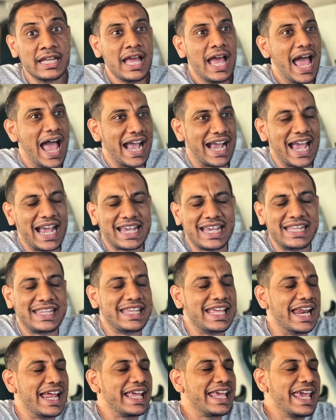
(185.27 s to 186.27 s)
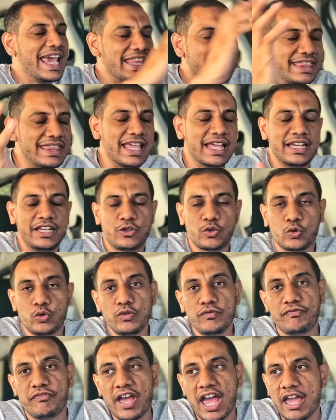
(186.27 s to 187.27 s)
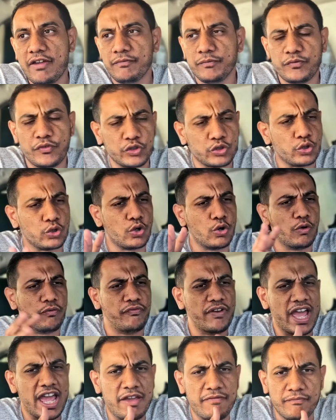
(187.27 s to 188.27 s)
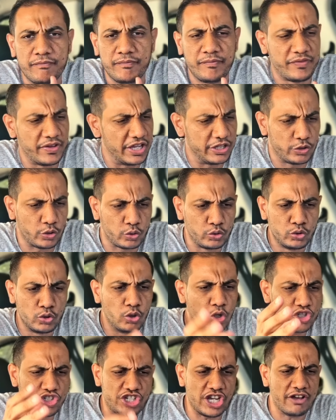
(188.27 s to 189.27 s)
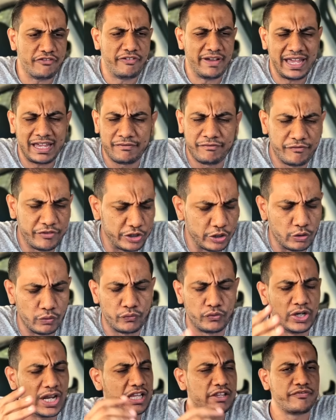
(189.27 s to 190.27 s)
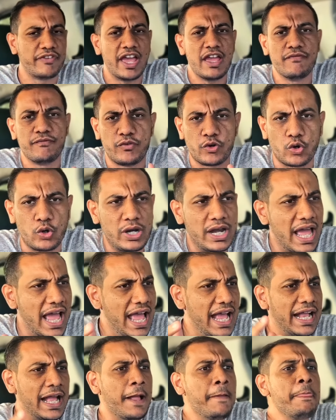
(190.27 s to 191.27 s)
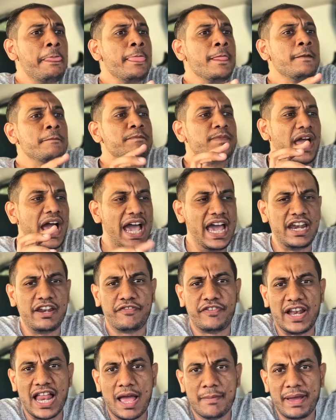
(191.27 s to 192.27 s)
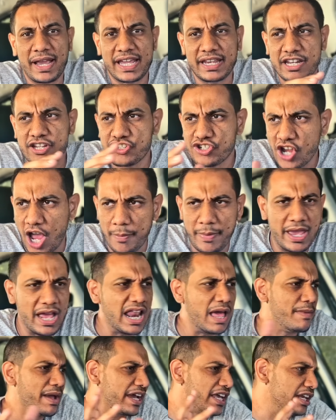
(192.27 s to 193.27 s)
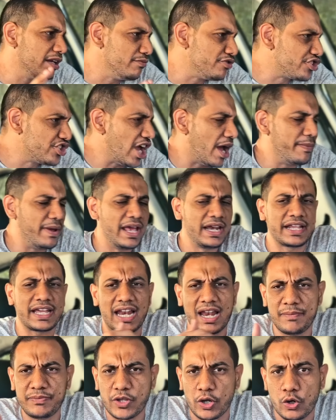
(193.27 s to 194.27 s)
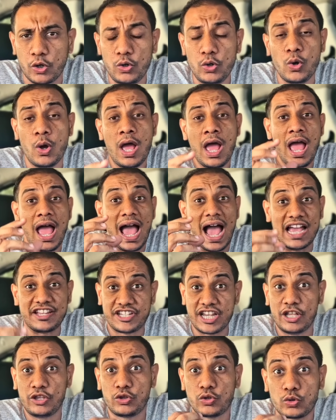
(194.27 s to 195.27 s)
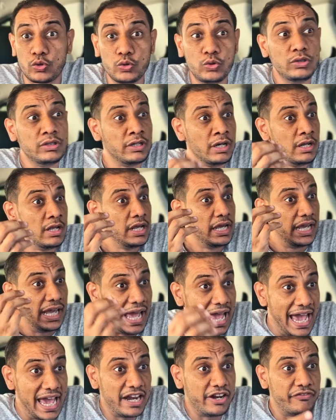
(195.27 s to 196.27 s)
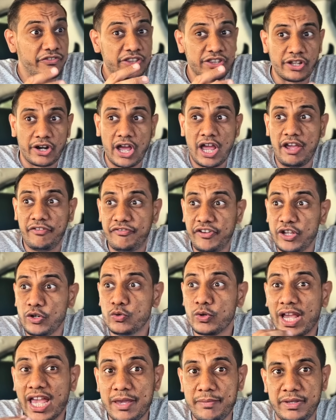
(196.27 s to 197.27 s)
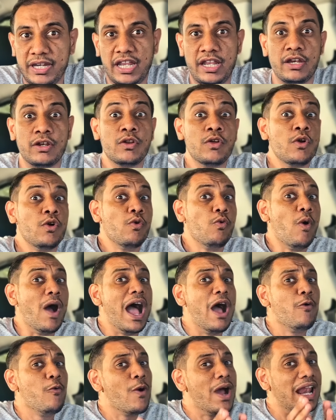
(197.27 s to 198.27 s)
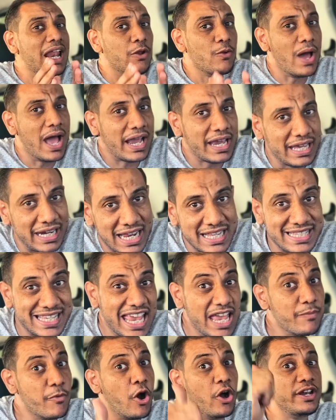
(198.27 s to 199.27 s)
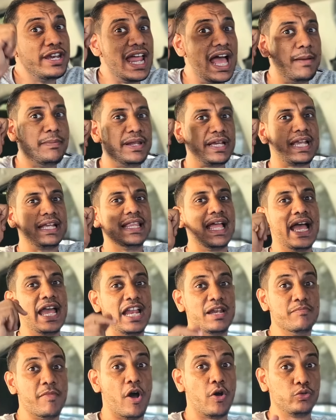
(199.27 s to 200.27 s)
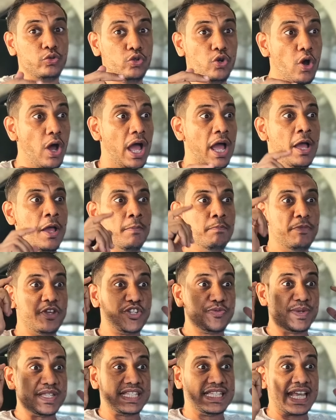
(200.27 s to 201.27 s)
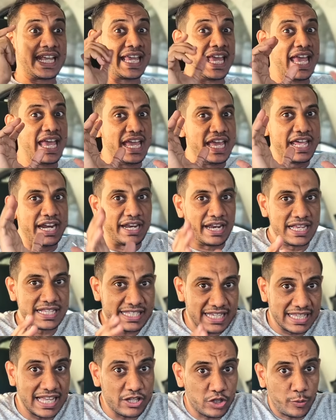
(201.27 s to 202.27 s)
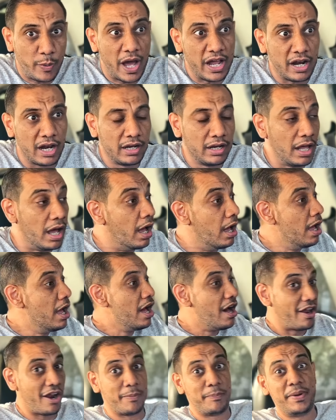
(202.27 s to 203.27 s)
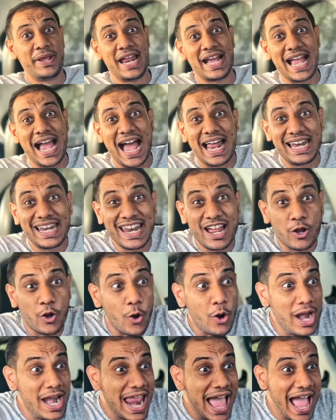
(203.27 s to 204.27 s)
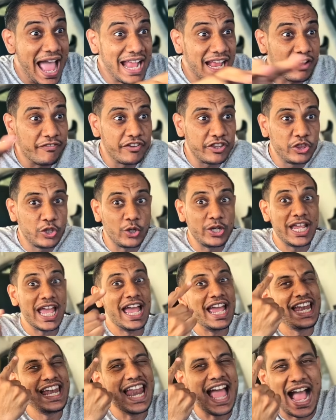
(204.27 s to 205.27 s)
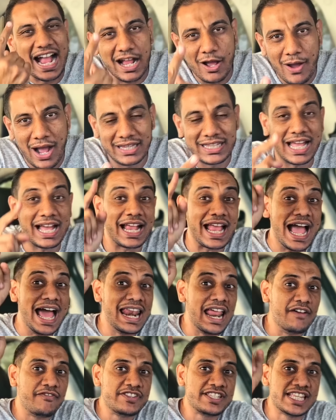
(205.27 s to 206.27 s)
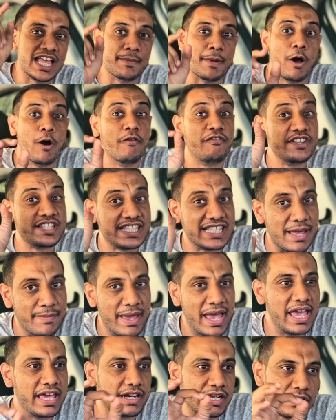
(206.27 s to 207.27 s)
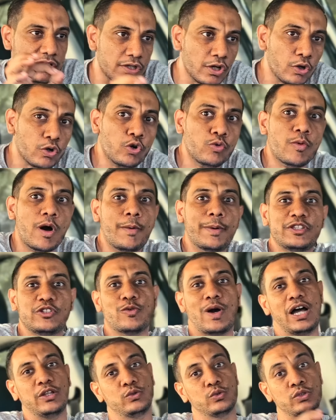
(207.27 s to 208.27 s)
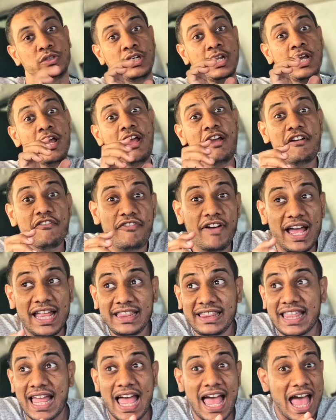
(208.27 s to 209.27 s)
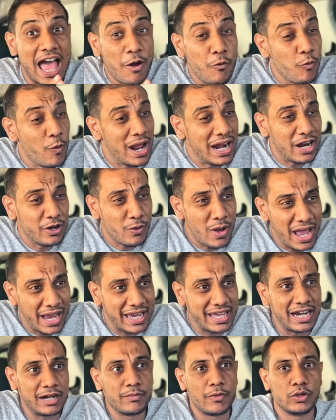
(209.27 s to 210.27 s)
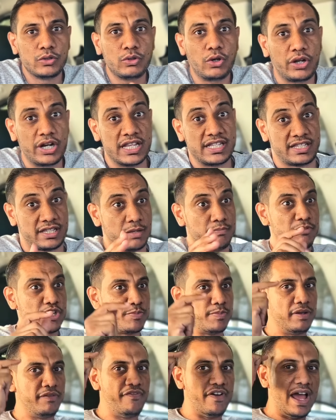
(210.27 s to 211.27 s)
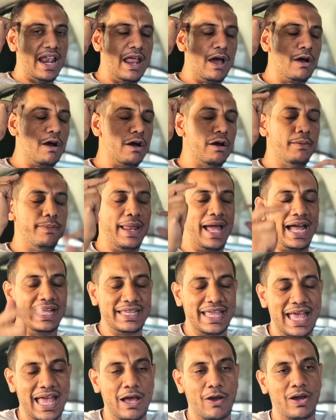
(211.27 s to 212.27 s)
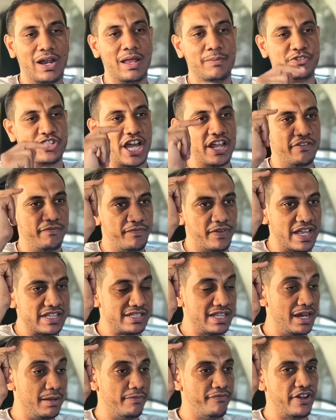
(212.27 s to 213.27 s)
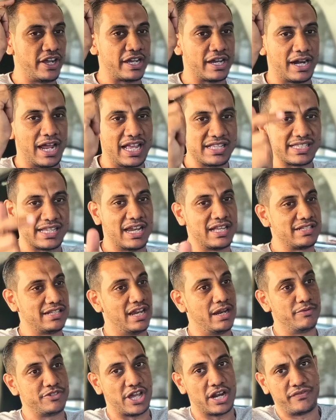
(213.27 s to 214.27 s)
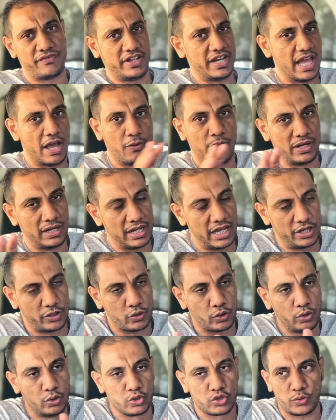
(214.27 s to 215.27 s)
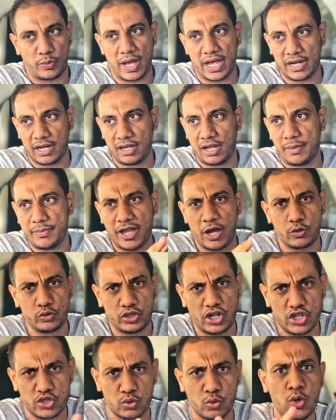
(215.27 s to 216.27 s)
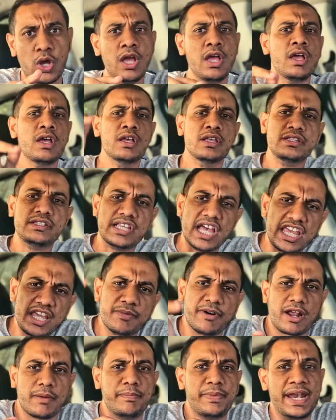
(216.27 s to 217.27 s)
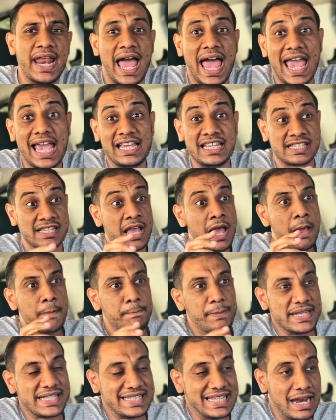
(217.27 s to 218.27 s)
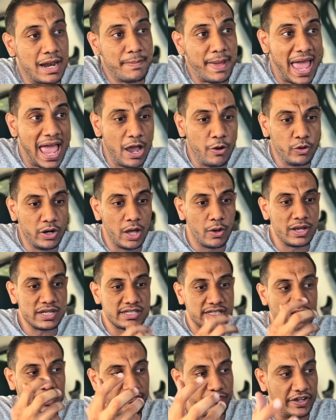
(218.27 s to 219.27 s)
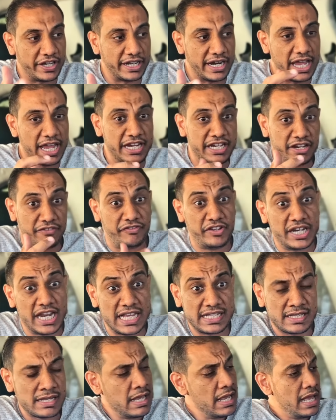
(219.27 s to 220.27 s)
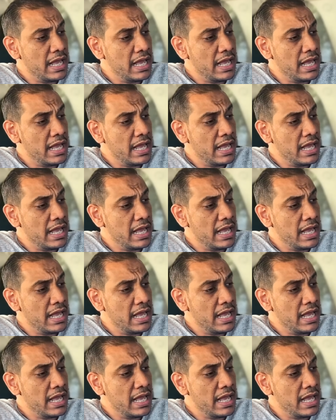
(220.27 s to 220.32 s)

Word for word: حاجات كتيره جدا تكون فاهم في طرق فاهم في تكنولوجيا فاهم في تليفونات فاهم في كل حاجه عارف الاماكن الشعبيه الاماكن اللي مش شعبيه الكلام ده كله عشان تكون عارف انت رايح فين وجاي منين واولا واخيرا زي ما قلنا قبل كده الموضوع مش بالذكاء الرزق ده سبحان الله ربنا جعل لنا كل حاجه في الدنيا الا حاجه واحده جعلها في السماء وفي السماء رزقكم وما توعدون فانت اولا واخيرا الموضوع رزق مش بالفهلوه ولا بالحداقه ولا مش عارف اصل انا بفكر احسن اصل انا مش عارف ايه لا والله كله سبحان الله بياخد رزقه زي ما ربنا عايز بس انا بحاول اوصل فكره ان في ناس